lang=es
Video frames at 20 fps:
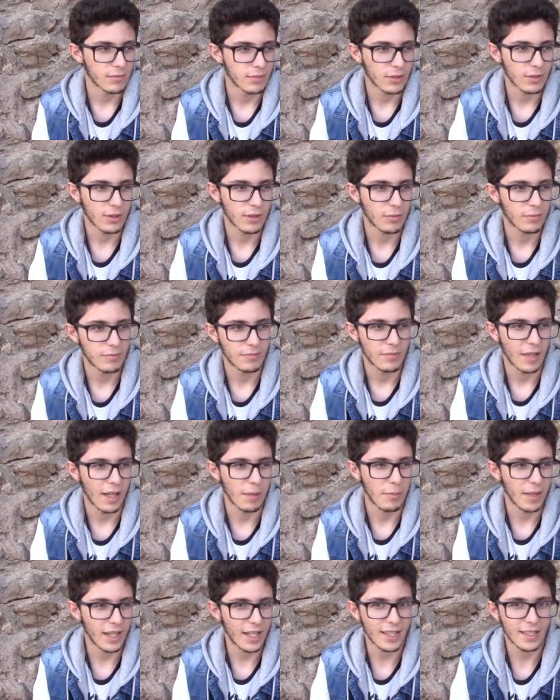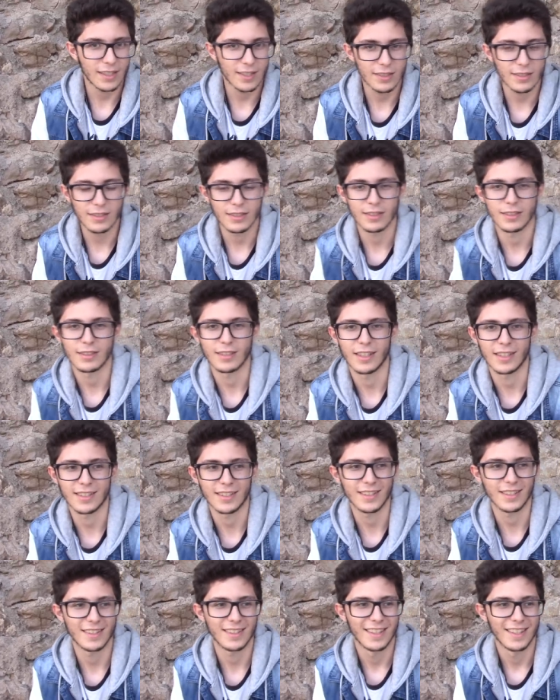yo soy el Mera, y ya
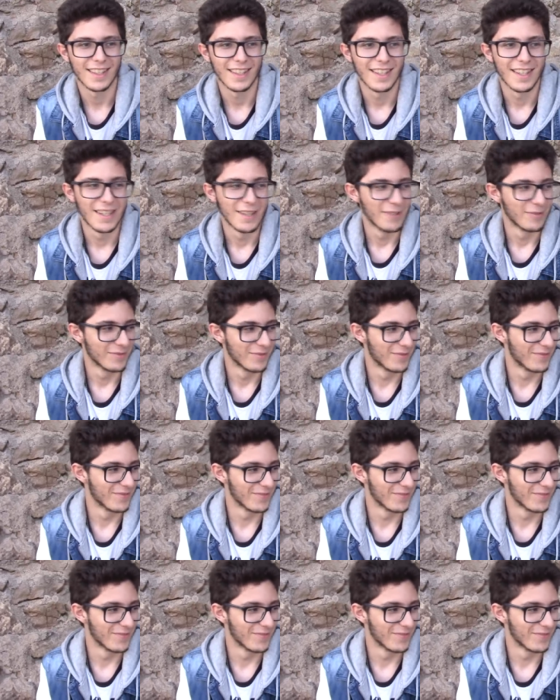está. Fuera.